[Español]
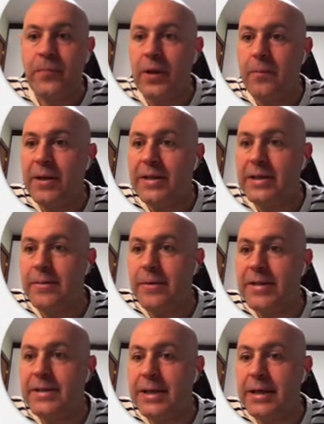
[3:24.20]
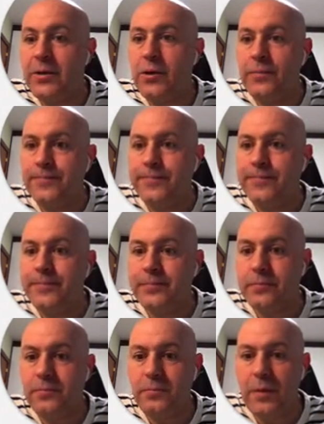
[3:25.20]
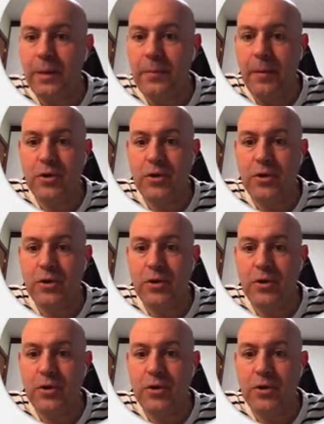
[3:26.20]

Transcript: Mientras se va instalando, vamos